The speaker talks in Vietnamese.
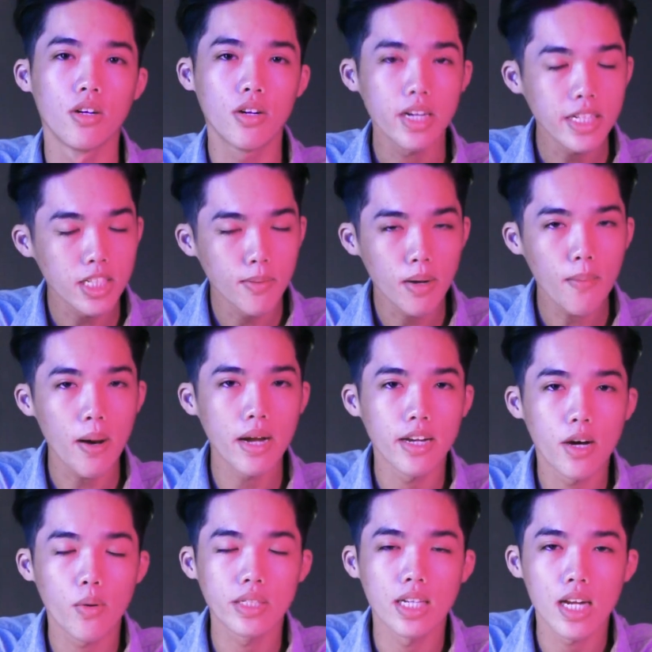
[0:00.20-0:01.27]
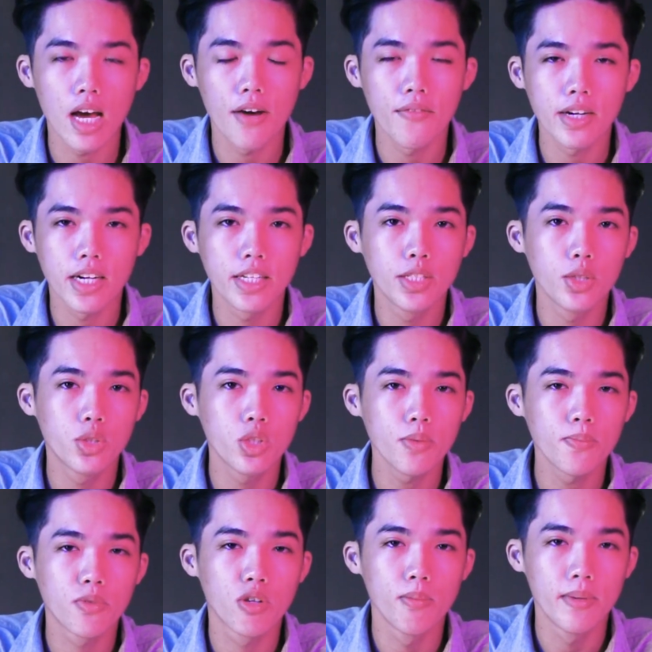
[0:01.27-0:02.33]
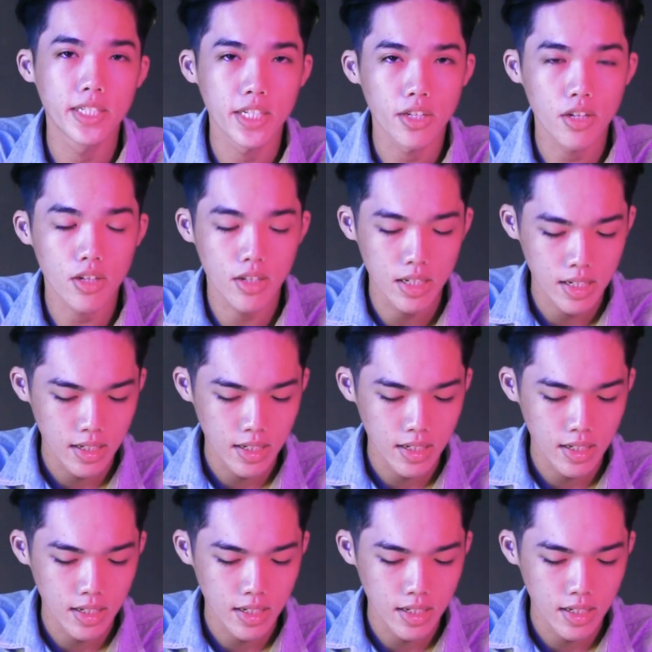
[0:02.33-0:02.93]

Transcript: Ok, chào mừng các bạn đã quay trở lại với kênh YouTube của Big Channel.